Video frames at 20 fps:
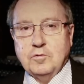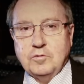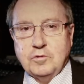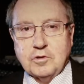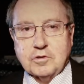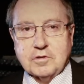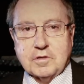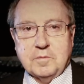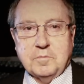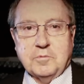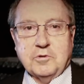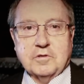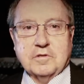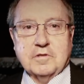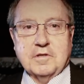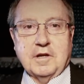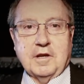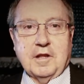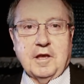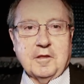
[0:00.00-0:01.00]
Juntos
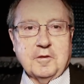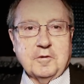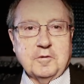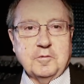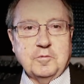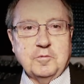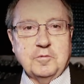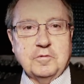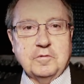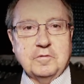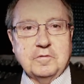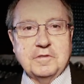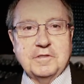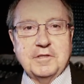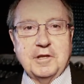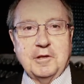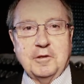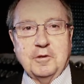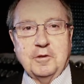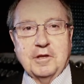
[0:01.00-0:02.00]
hemos creado un
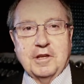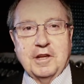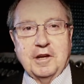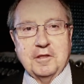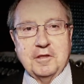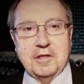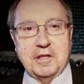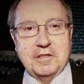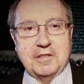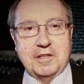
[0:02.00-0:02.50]
sello de calidad